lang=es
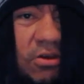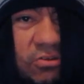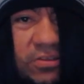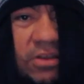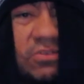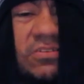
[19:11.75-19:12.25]
o
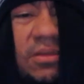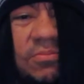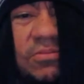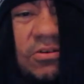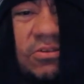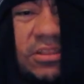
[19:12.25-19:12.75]
sea, lo que está
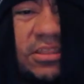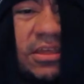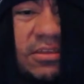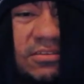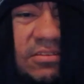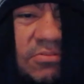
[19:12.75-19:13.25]

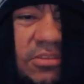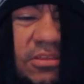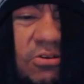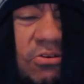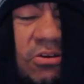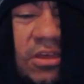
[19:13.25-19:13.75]
ahorita, este
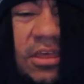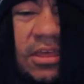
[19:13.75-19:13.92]
video.